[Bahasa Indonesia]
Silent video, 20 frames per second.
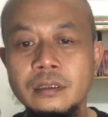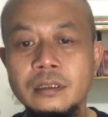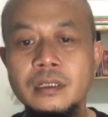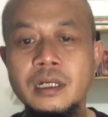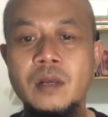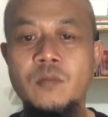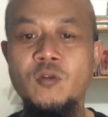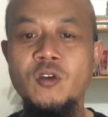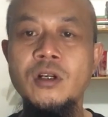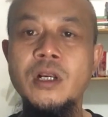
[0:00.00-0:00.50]

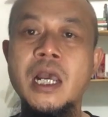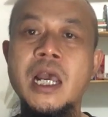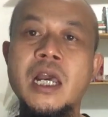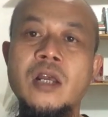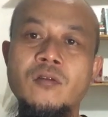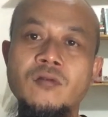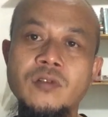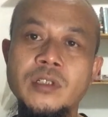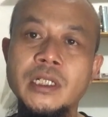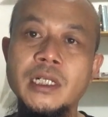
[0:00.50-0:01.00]
namun
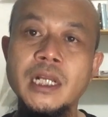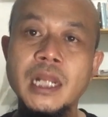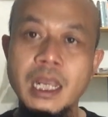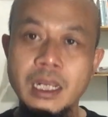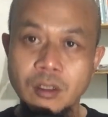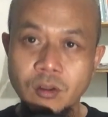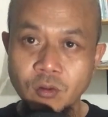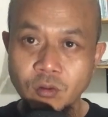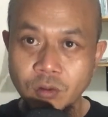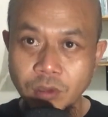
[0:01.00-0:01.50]
harus
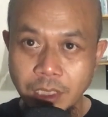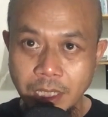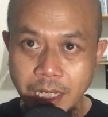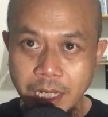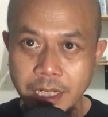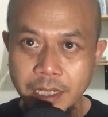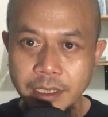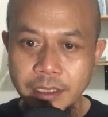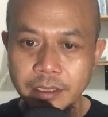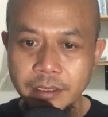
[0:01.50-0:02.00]

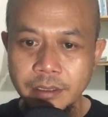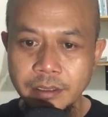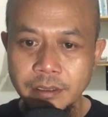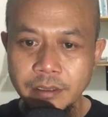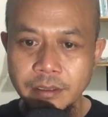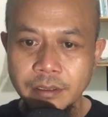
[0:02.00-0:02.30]
dilakukan